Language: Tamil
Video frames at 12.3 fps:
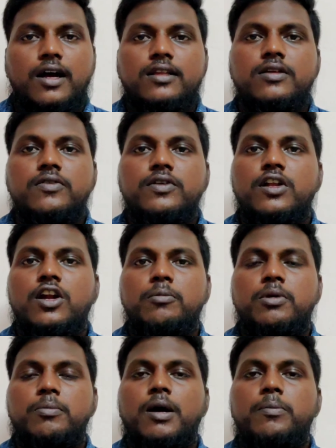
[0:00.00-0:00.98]
அடுத்த வீடியோவில்
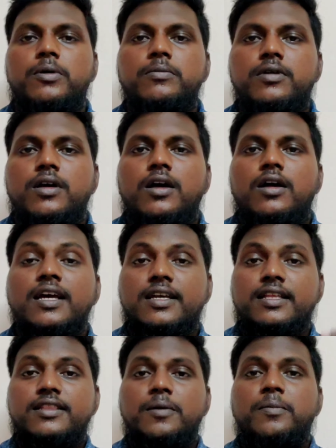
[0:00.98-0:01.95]
நம்ம பார்ப்போம்
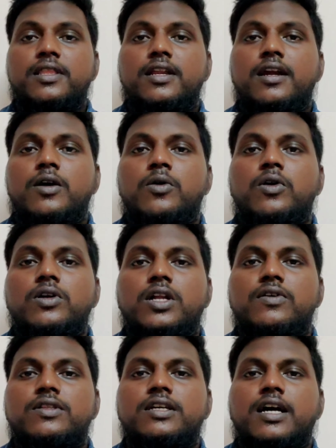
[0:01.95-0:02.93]
இந்த மாதிரியான
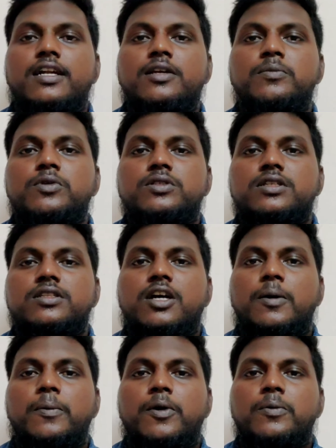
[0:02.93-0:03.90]
ஹோட்டலை வந்து கட்டி
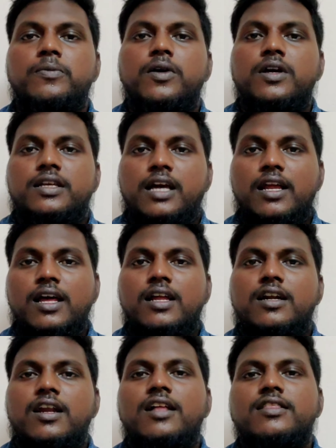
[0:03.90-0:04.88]
முடிச்சதுக்கப்புறம்
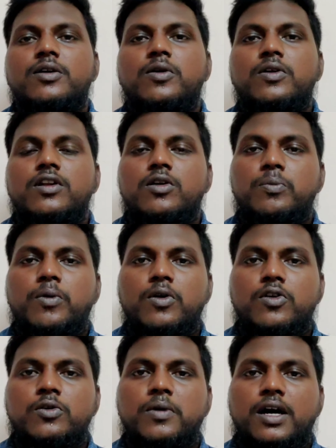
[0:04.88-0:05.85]
இருக்கலாம் அந்த ஹோட்டலுக்கு
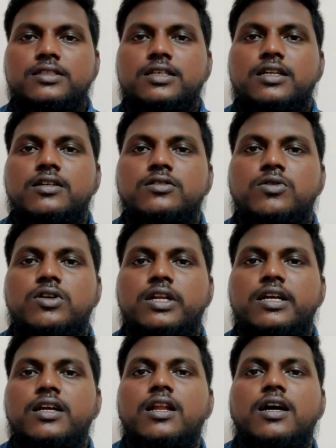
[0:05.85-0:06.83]
போகணும்னு ஆசை இருக்குன்னு
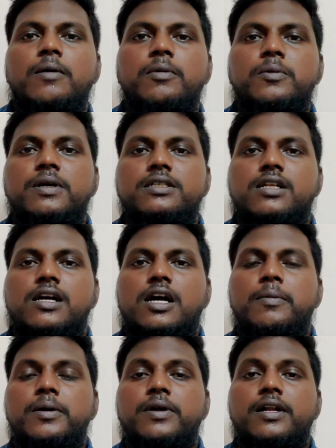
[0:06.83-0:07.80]
சொல்லிட்டு கீழே கமெண்ட் பாக்ஸில்
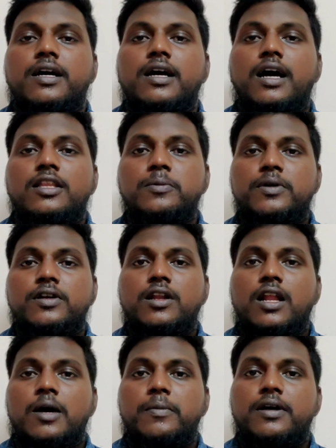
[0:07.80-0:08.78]
கமெண்ட் பண்ணுங்கள் அது
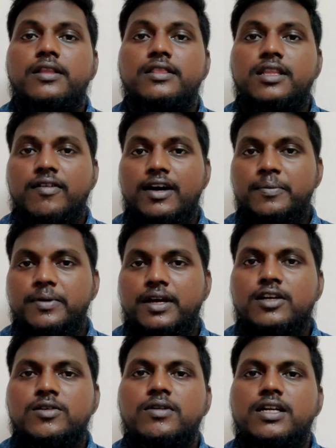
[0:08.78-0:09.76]
மட்டும் இல்லாமல் இந்த வாய்ப்பு
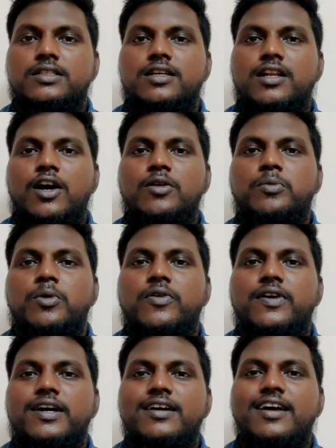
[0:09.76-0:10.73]
எனக்கும் கிடைச்சா நானும்
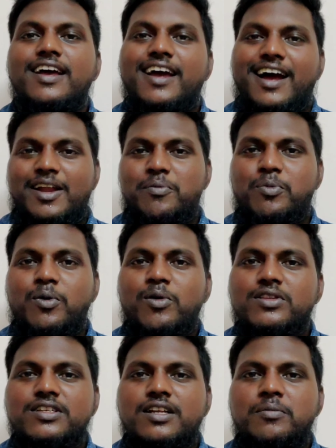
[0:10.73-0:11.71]
போவேன் ஆனால்
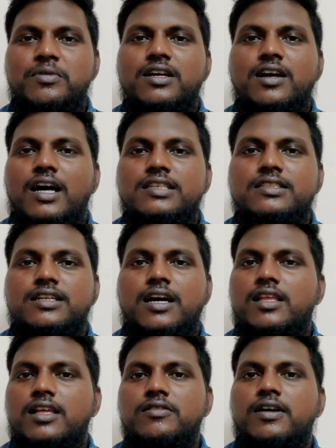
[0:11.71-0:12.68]
போகிறதுக்கு நம்மள்ட்ட காசு
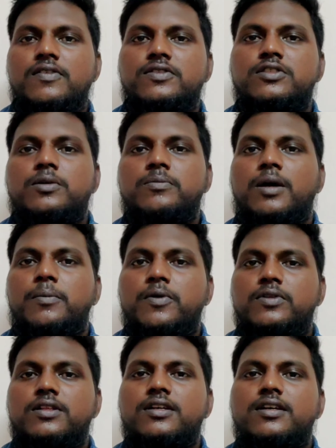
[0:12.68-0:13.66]
இருக்காது அது வேறு விஷயம் நம்ம
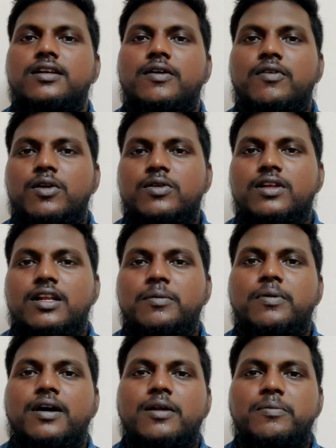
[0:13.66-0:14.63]
வந்து எவ்வளோதான்
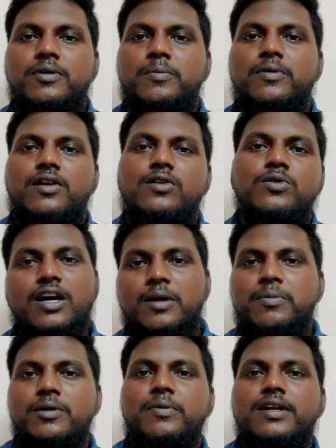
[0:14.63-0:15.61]
நம்ம கற்பனை பண்ணாலும்
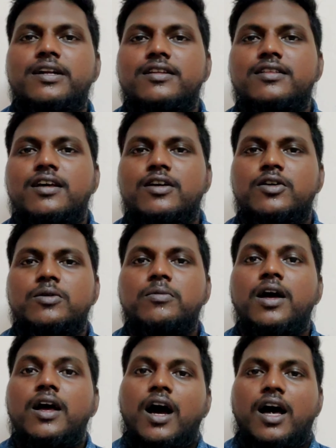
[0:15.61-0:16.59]
கற்பனை பண்ணிட்டு தான்
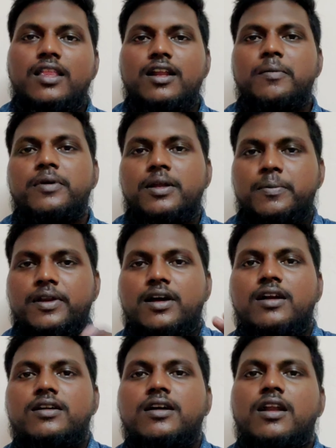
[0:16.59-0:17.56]
இருக்கணும் அதெல்லாம் பெரிய
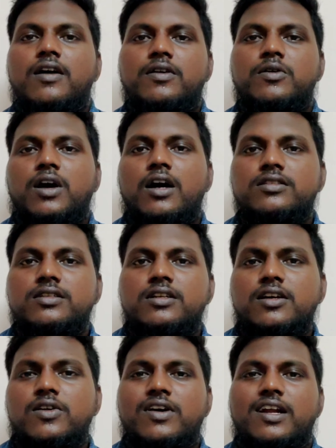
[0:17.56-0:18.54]
பெரிய ஆட்கள் அவங்க காசு
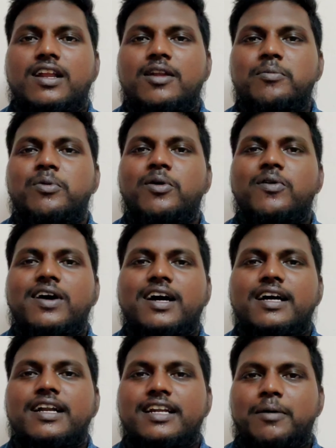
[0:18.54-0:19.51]
இருக்கிறவங்க எல்லாரும்
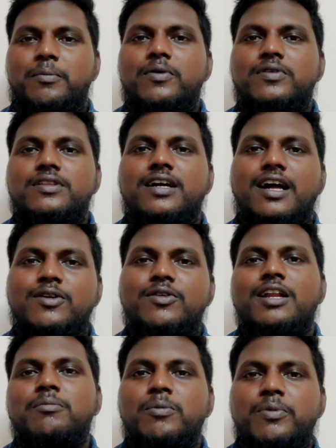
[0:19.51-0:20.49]
போவாங்க நம்ம வந்து
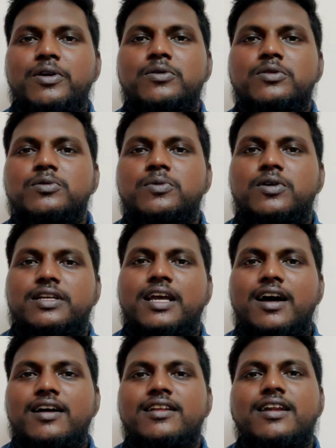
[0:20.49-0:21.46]
கனவுலேயே நம்ம போயிட்டு வந்துப்போம்
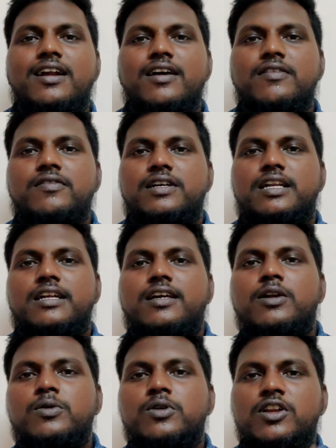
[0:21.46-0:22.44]
ஏன் என்னடா
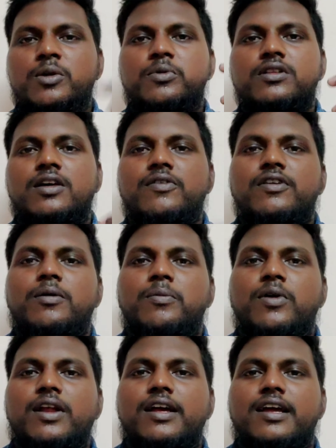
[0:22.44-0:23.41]
இரநூறு கிலோமீட்டர் தான் அவங்க
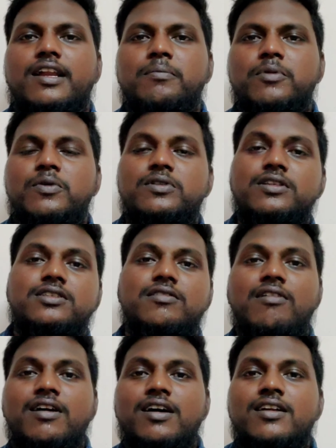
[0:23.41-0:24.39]
போகிறாங்க நம்ம வந்து
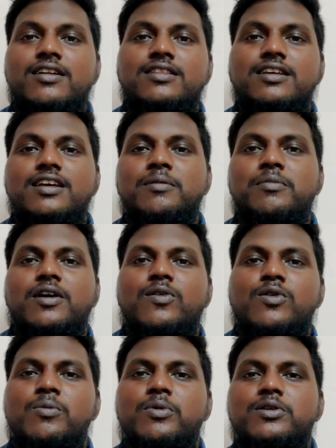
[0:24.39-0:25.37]
செவ்வாய் நம்ம
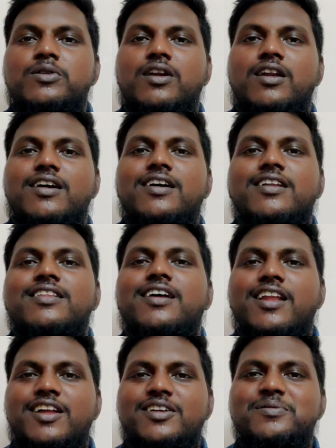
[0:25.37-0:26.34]
கனவுல போயிட்டு வரலாங்கிறது
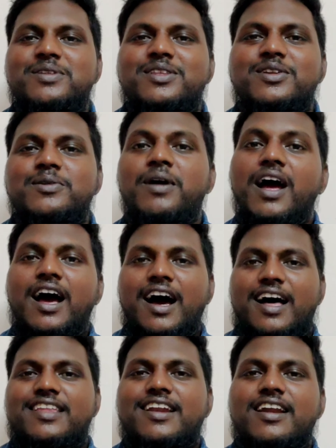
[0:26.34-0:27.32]
எல்லாருக்குமே தெரியும்
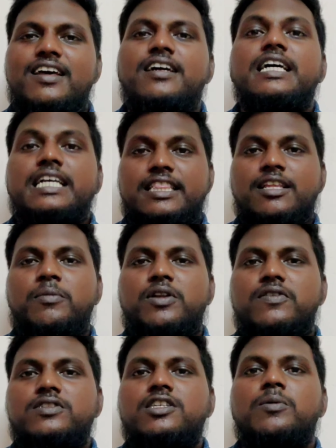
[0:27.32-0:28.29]
அதனால் இந்த
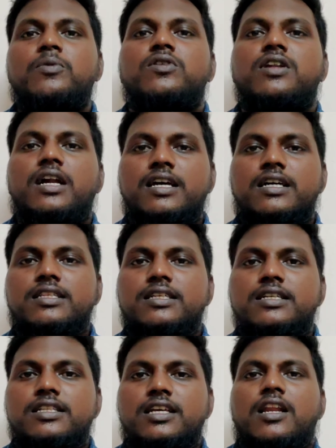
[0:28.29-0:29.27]
மாதிரி விஷயம் ஒன்று
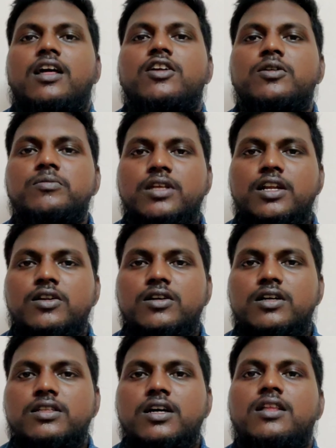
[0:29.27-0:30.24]
நடக்குது இது எல்லாருக்கும்
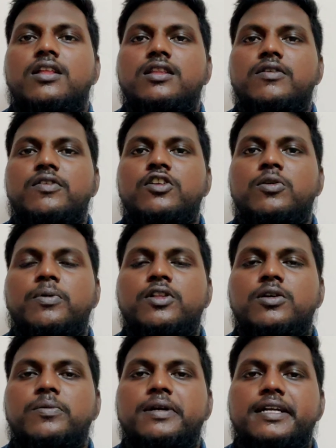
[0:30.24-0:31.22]
தெரியணுங்கிறதுக்காக தான் இந்த வீடியோ
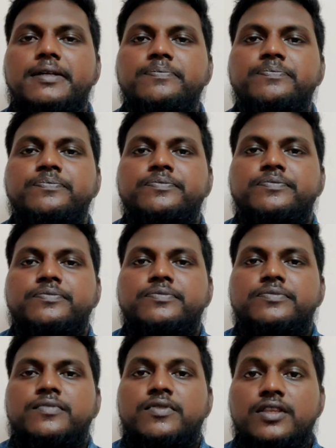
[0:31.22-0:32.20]
பதிவு பண்ணுறேன்
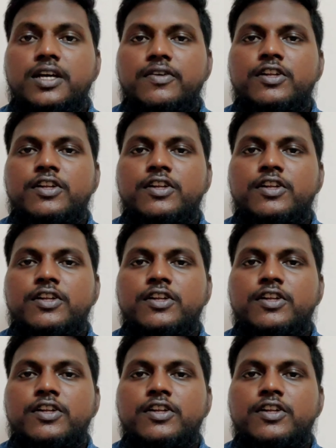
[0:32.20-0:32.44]
இந்த